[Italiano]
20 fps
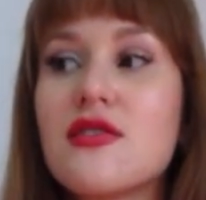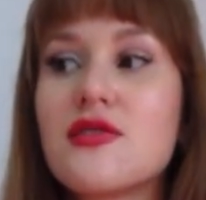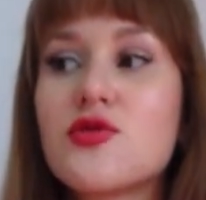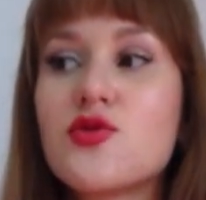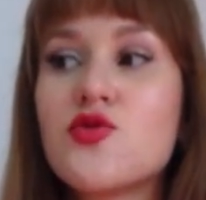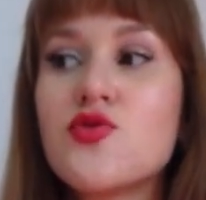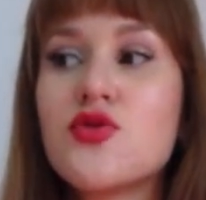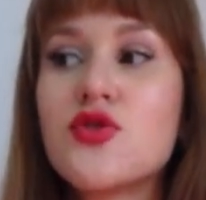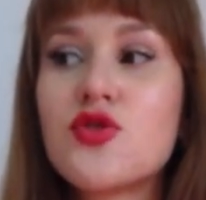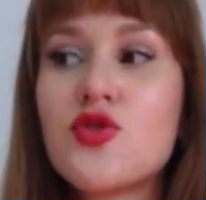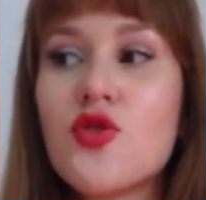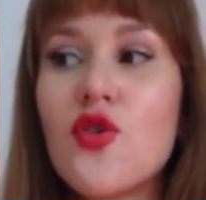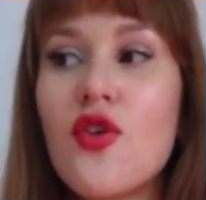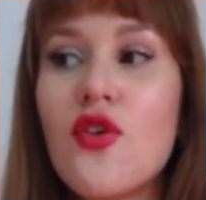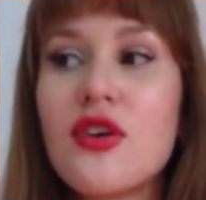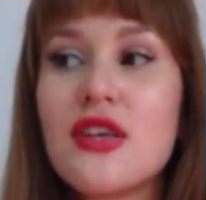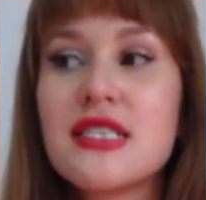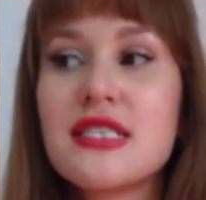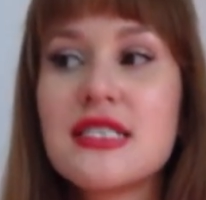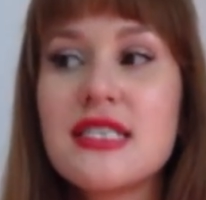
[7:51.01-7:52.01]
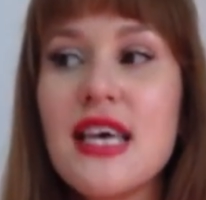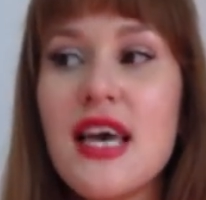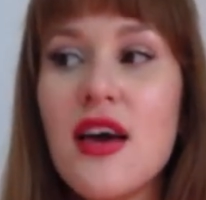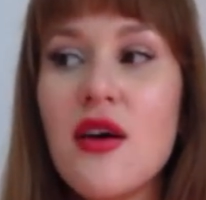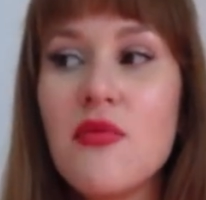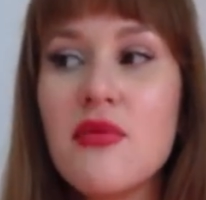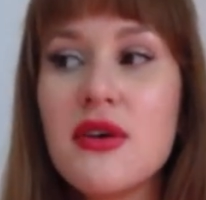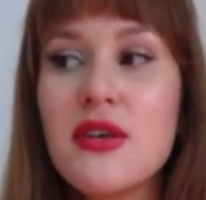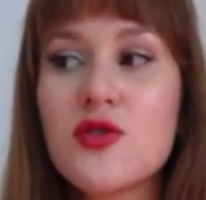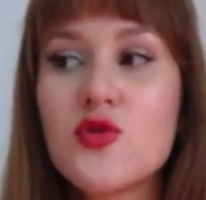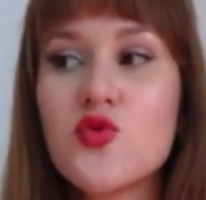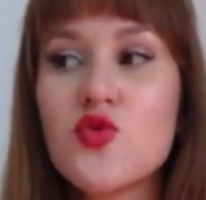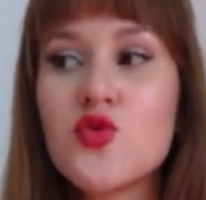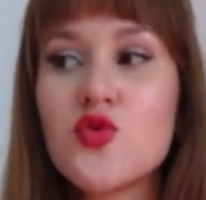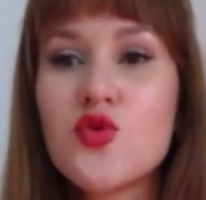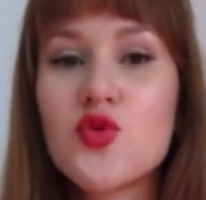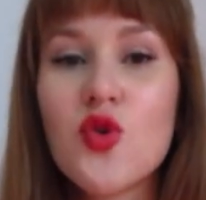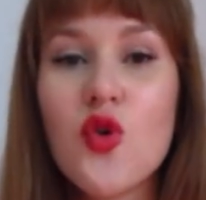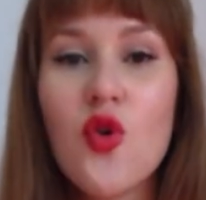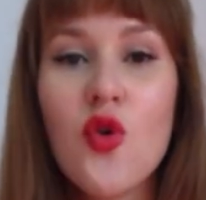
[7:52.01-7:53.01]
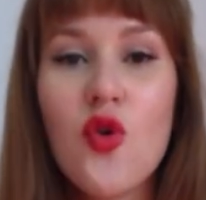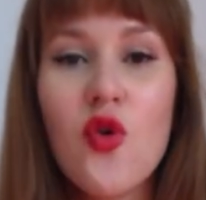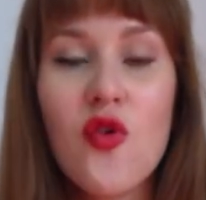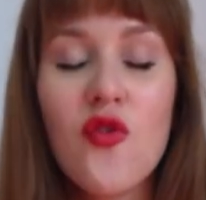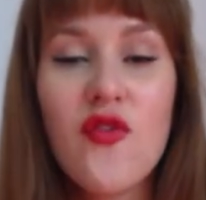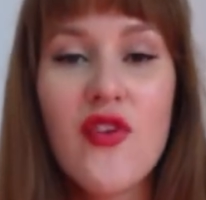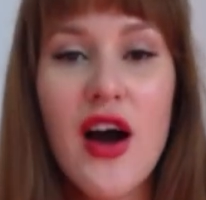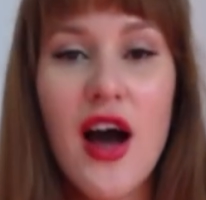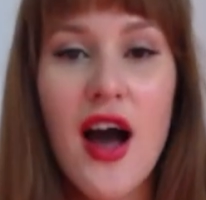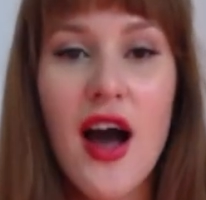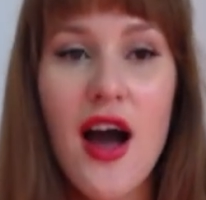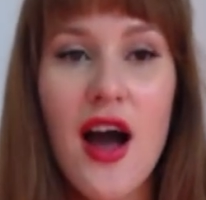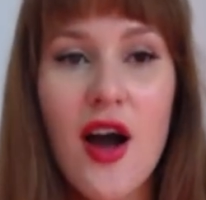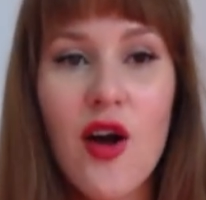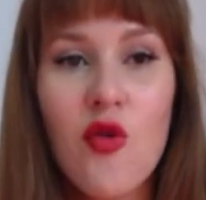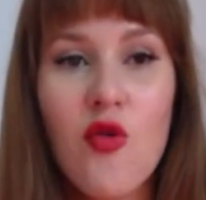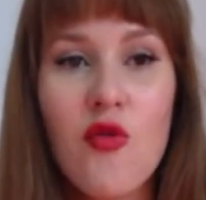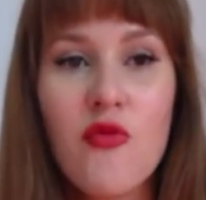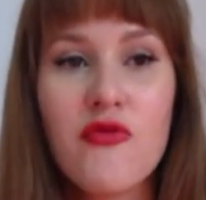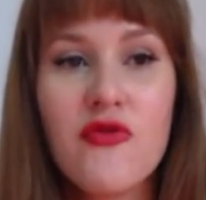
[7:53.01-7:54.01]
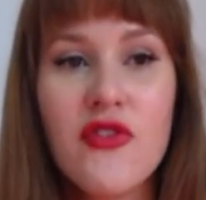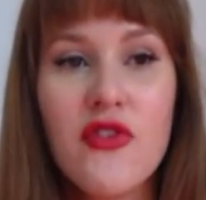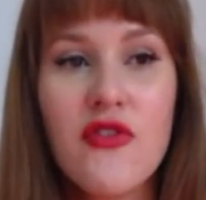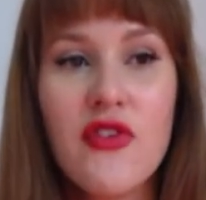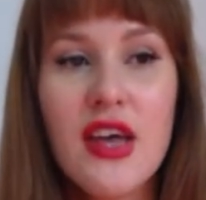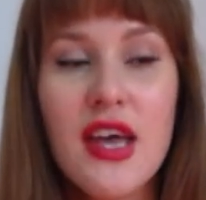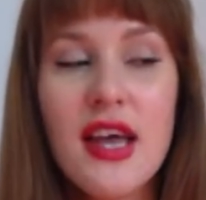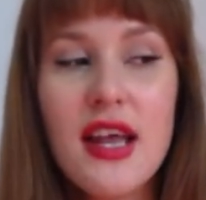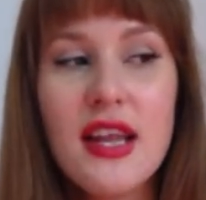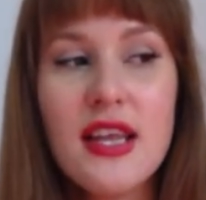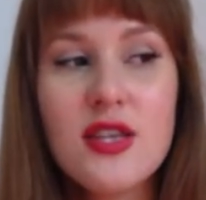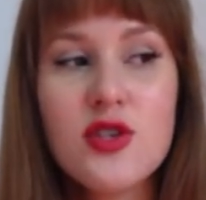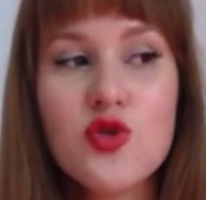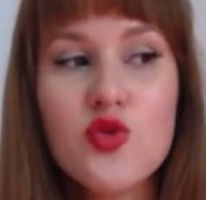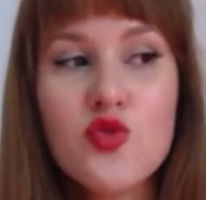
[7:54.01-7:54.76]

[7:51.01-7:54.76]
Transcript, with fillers: tutto insieme, tutto va a gonfie vele,